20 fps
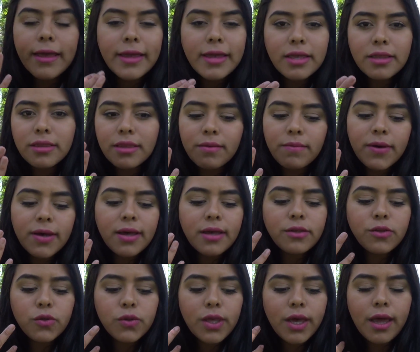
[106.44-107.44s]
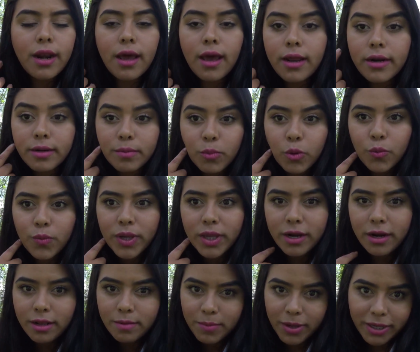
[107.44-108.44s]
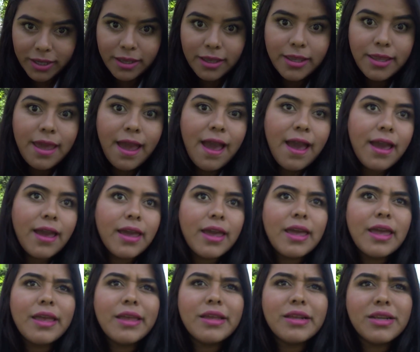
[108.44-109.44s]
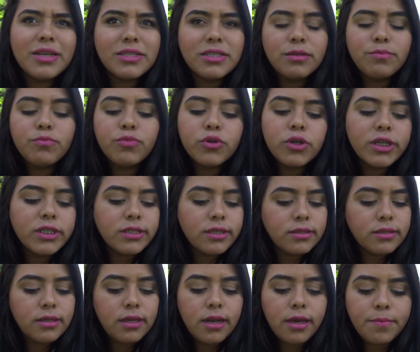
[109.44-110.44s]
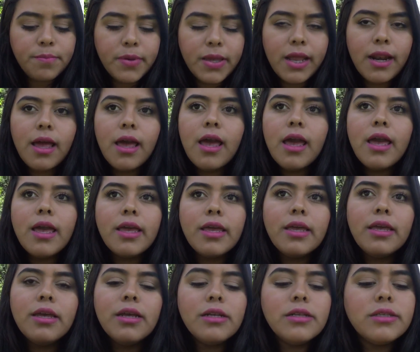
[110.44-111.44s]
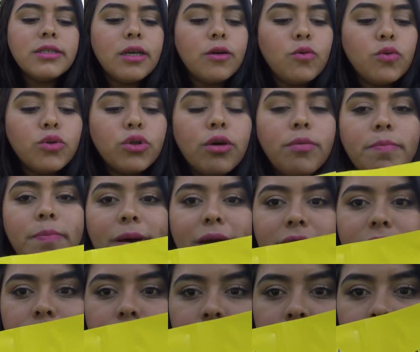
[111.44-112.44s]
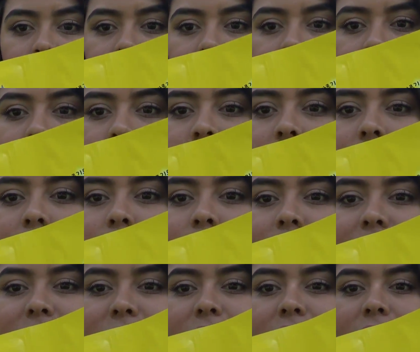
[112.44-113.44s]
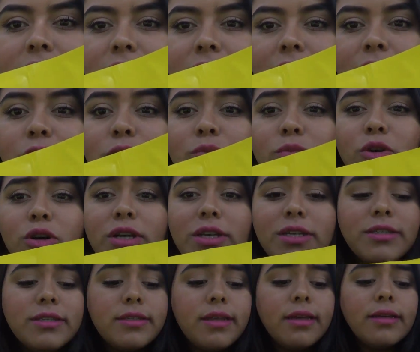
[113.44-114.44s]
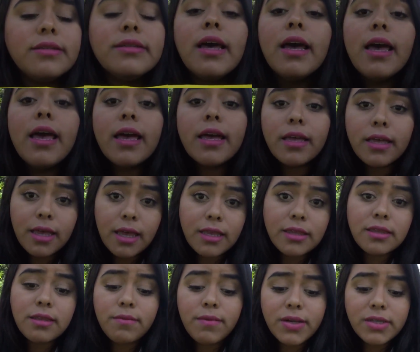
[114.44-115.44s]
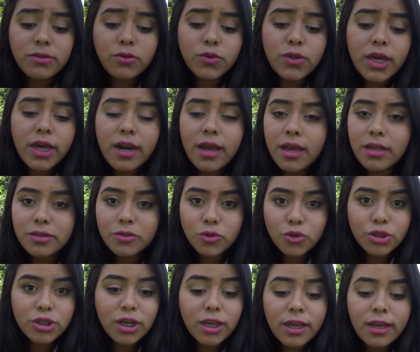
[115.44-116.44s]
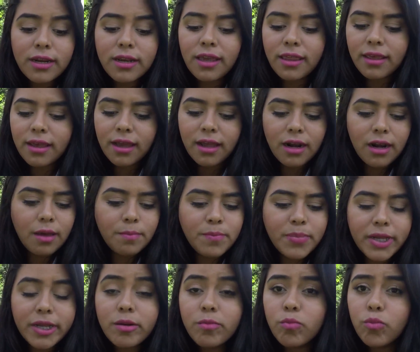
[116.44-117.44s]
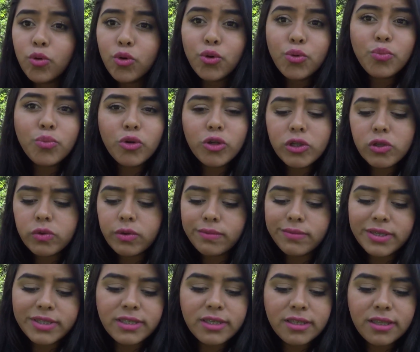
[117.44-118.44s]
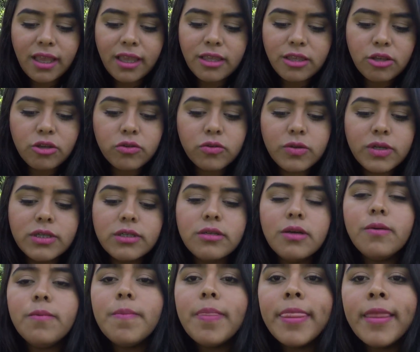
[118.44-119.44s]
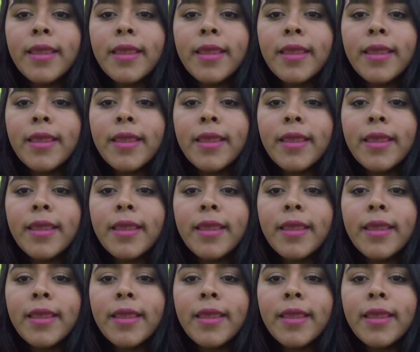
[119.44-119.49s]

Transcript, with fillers: que te va a ayudar a remover el maquillaje y las impurezas de la piel y el segundo paso es una mascarilla como esta que te va a ayudar a nutrir y a dejar la piel muy muy suavecita y todo eso